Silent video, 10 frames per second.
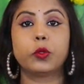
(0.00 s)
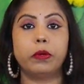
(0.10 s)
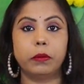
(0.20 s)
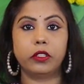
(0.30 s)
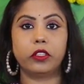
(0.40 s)

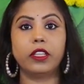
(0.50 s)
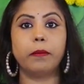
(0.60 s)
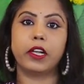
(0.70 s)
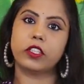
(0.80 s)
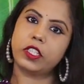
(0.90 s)
సూపర్ ఉంటుంది
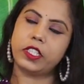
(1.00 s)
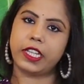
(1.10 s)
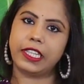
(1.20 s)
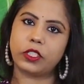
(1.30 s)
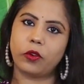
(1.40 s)
బ్లౌజ్ స్టిచ్
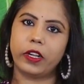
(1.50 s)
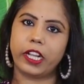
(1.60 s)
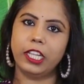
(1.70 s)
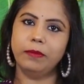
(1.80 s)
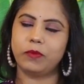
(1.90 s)

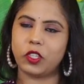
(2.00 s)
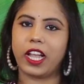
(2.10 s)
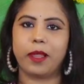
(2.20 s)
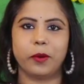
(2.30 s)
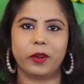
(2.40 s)
చేయించుకోండి
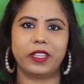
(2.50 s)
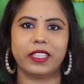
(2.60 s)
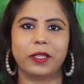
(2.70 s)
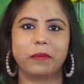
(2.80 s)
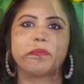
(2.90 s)
చాలా
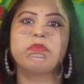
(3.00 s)
బాగుంటుంది